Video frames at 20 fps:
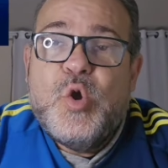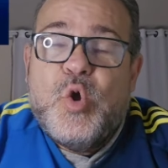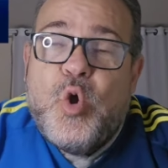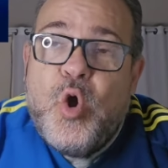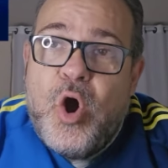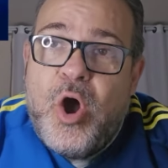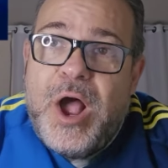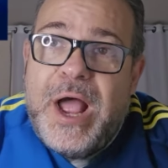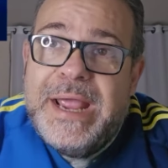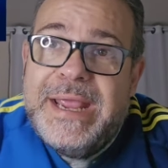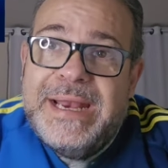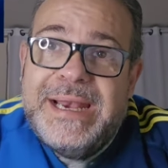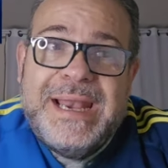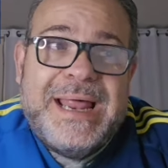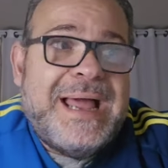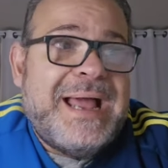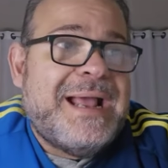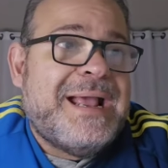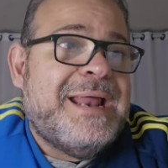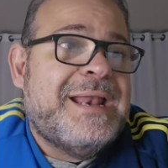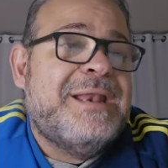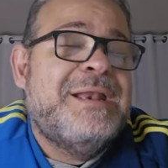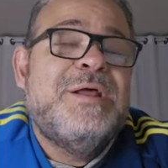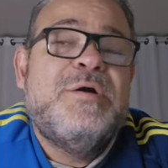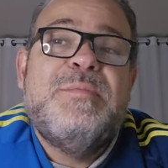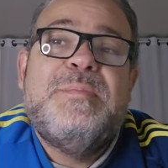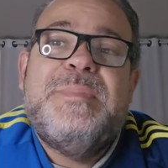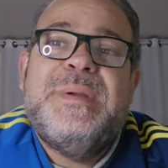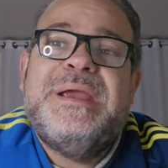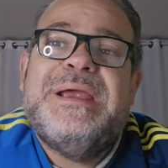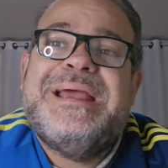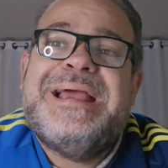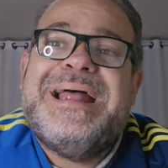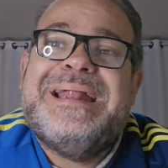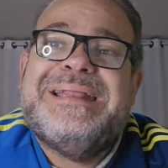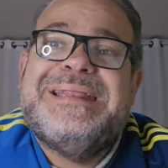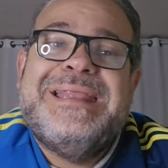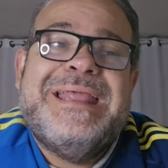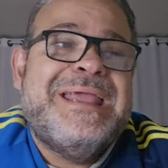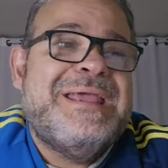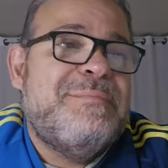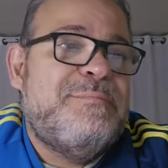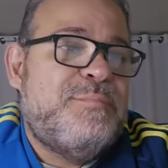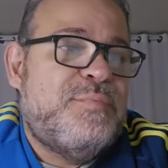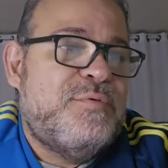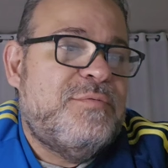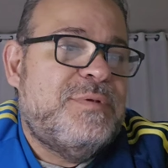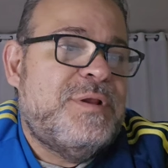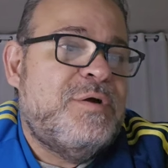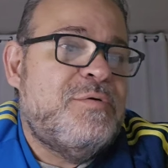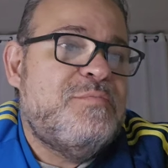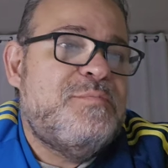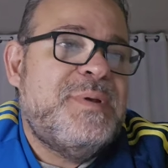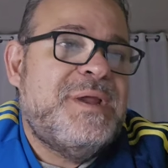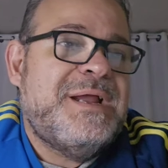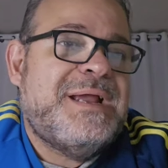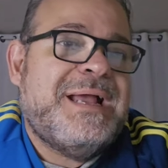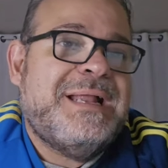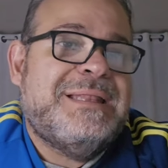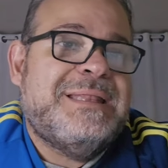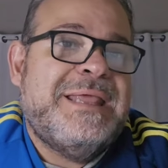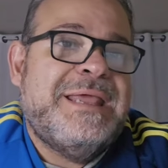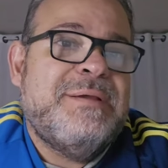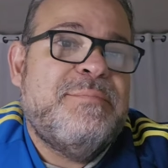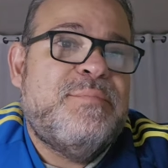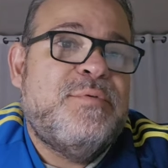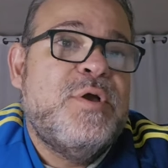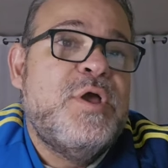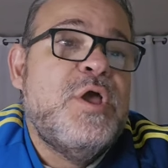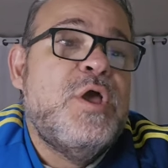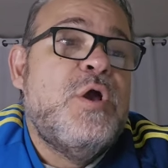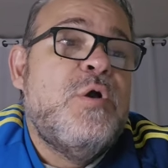Corre lá, cara, não perca tempo, não perca tempo.